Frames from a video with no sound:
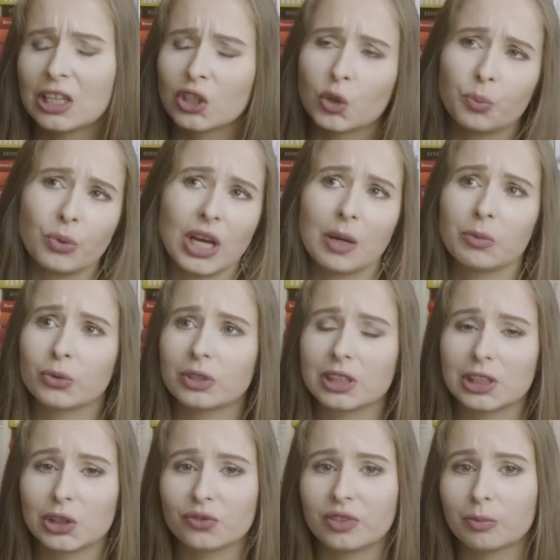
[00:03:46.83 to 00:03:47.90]
Kupiłam ją
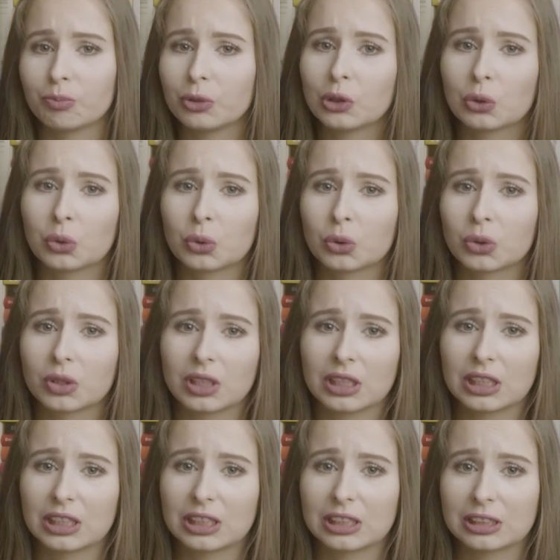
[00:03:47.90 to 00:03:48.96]
kiedyś w Empiku,
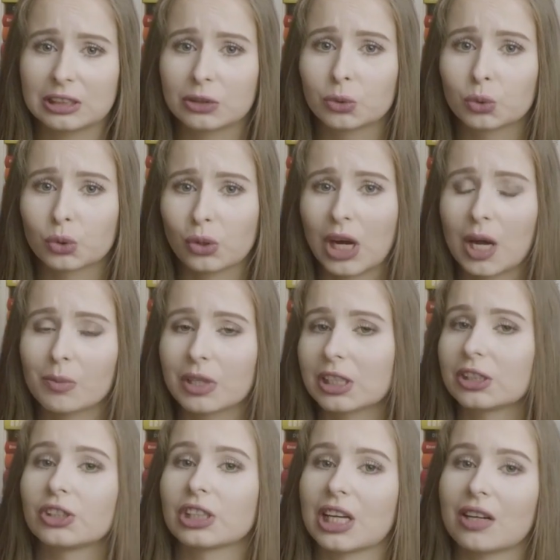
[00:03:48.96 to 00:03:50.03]
kiedy szukałam
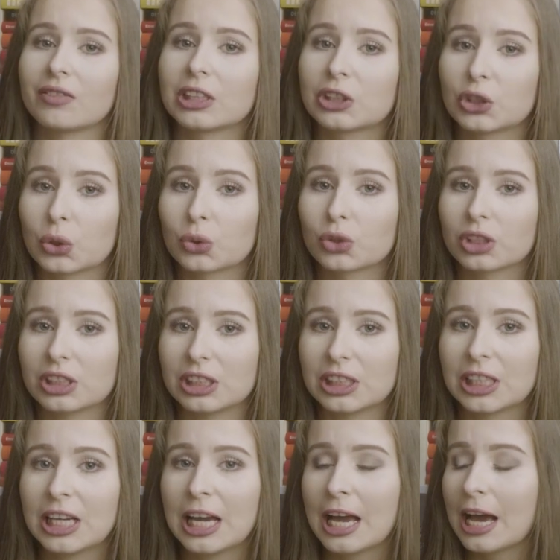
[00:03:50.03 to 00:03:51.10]
jakiejś ciekawej książki.